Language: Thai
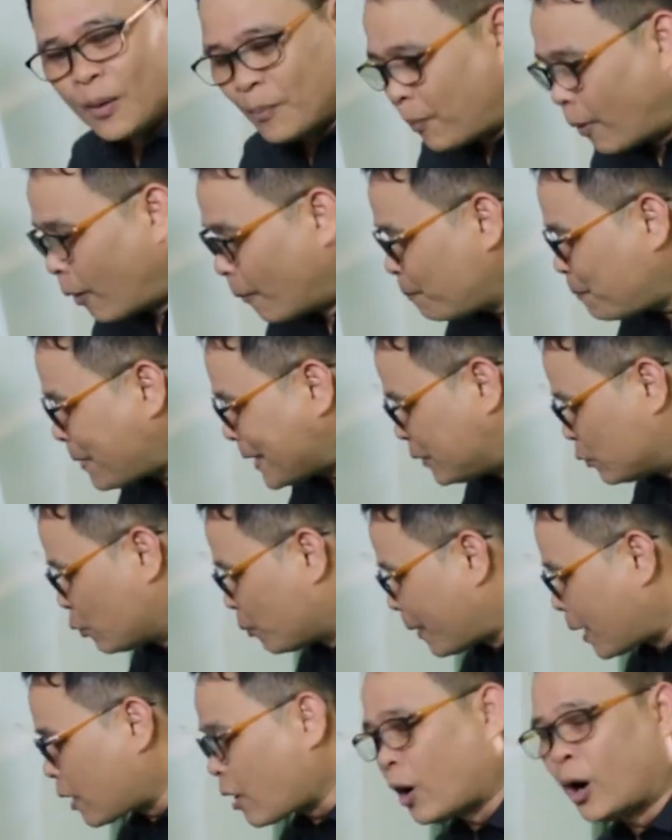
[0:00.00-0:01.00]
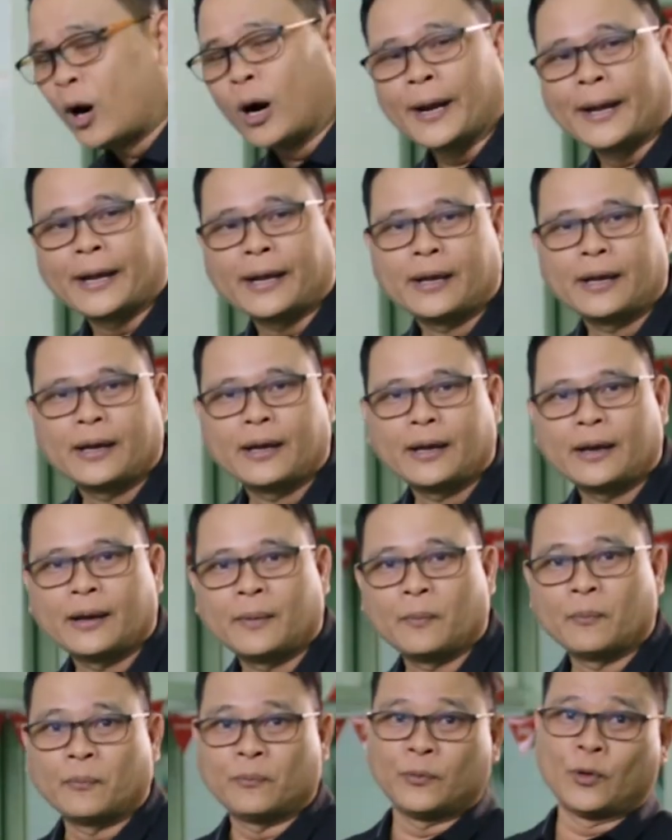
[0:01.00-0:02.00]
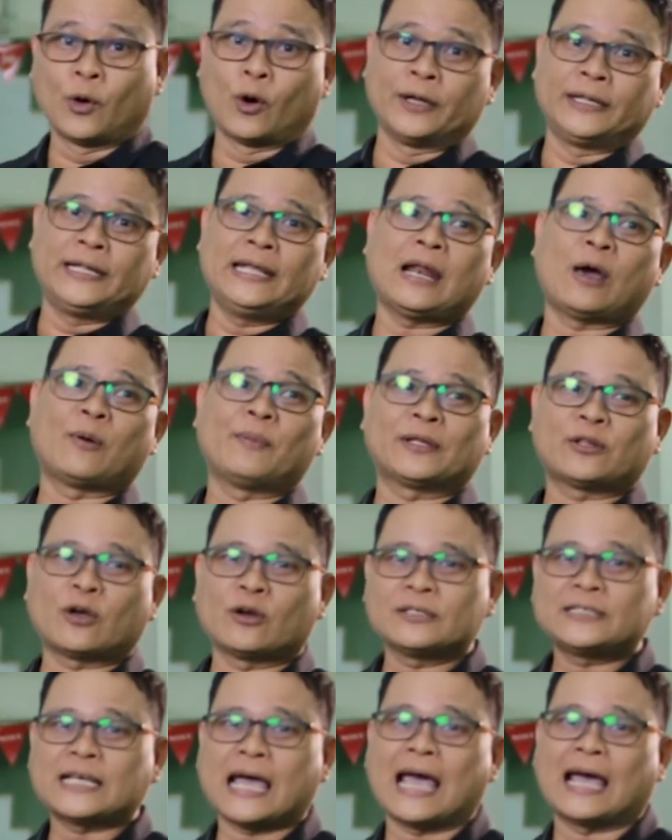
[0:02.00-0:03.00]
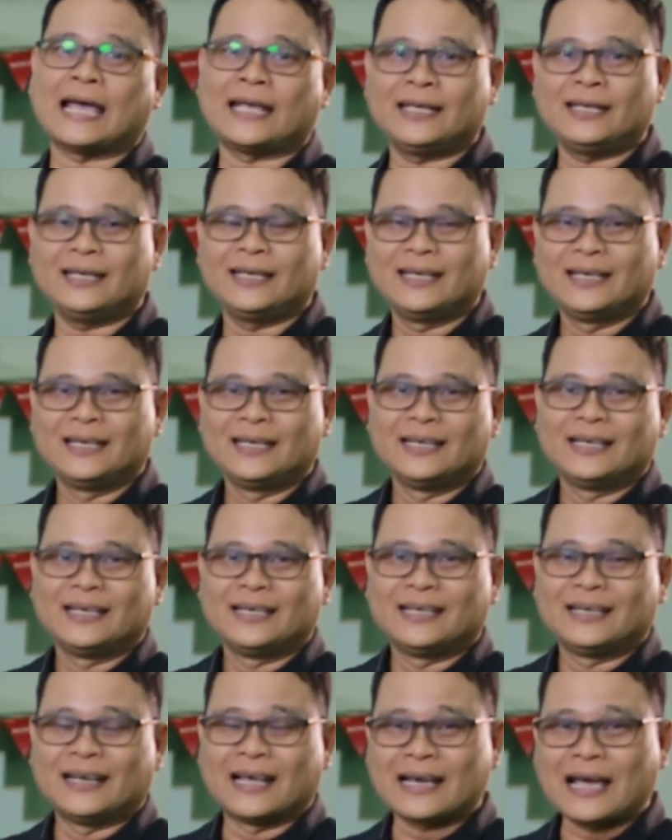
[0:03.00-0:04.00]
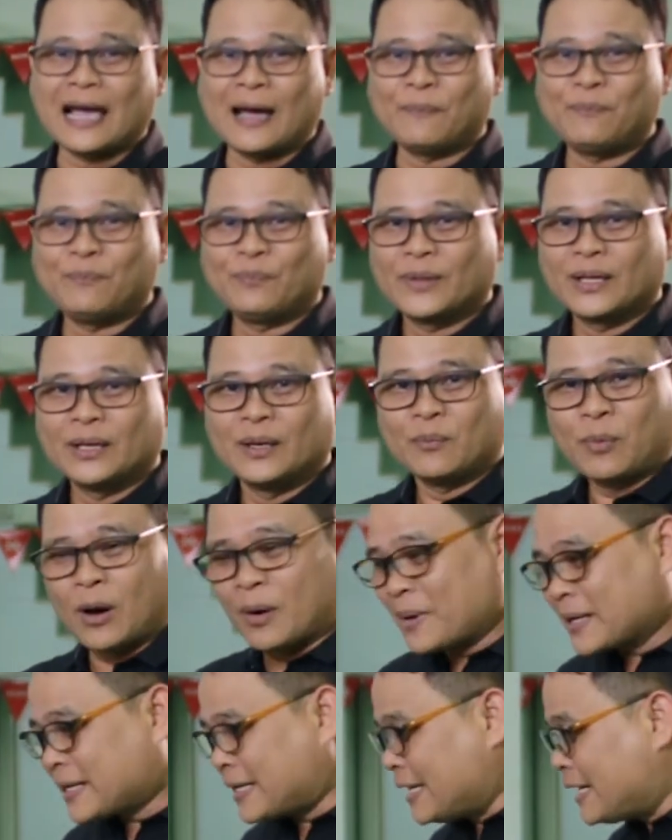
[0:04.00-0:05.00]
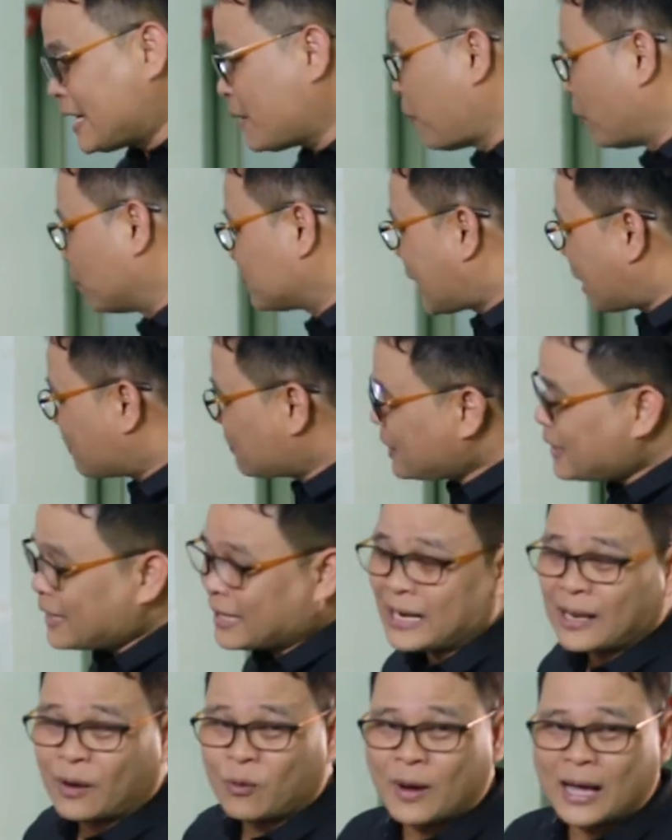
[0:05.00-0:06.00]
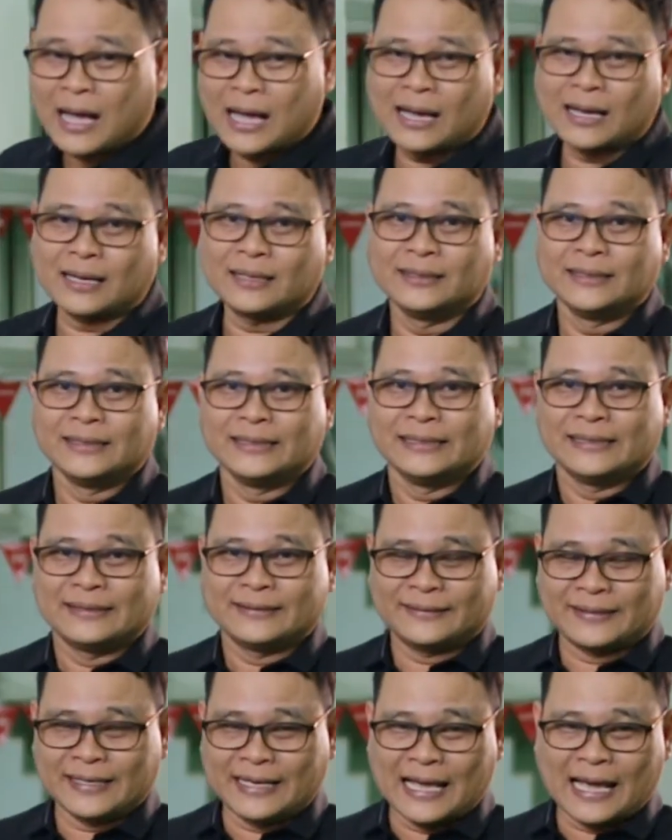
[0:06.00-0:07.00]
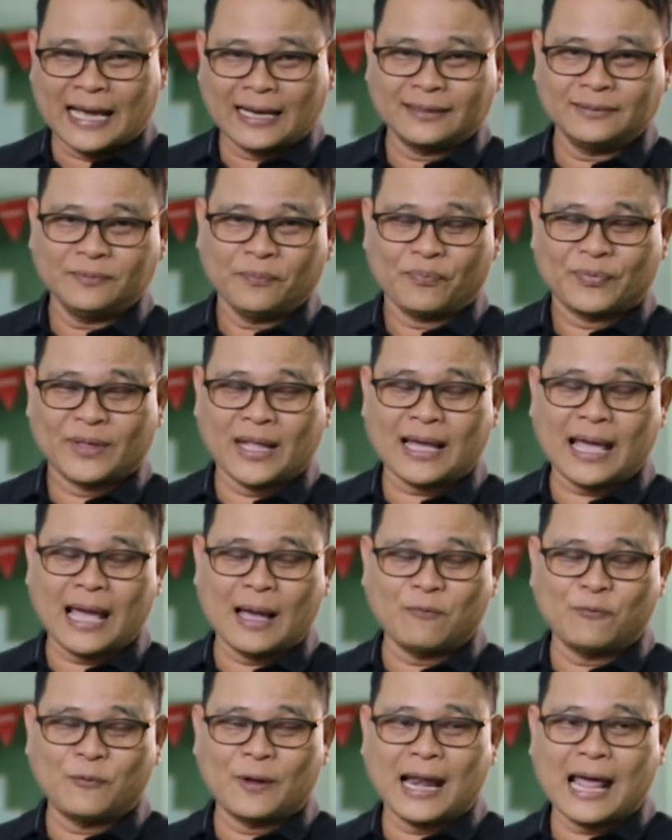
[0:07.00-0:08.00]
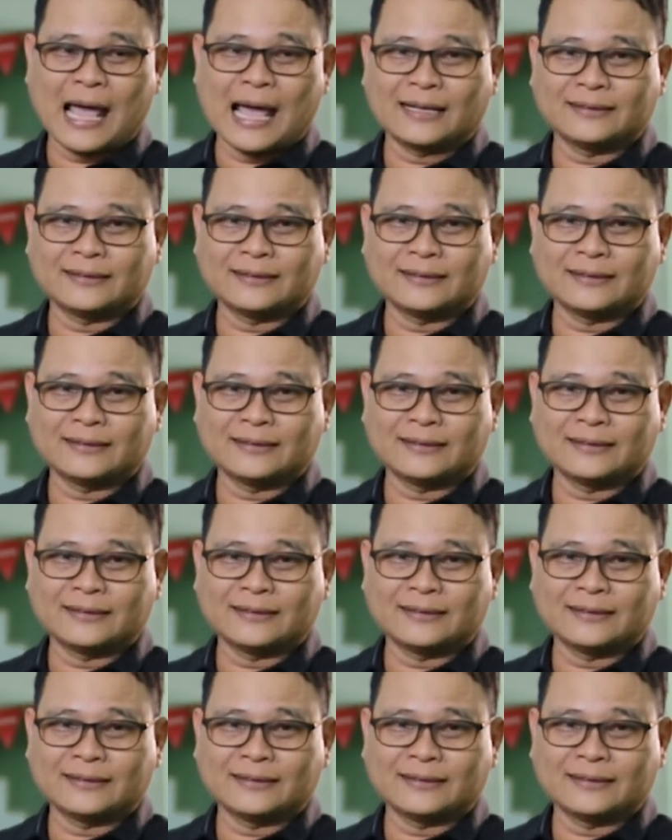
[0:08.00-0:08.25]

ผมปิดอุปกรณ์โดยที่เราไม่ต้องใช้นะครับเพราะเมื่อกี้เนี่ยผมทำให้เห็นแล้วว่าเสียงนะครับเวลา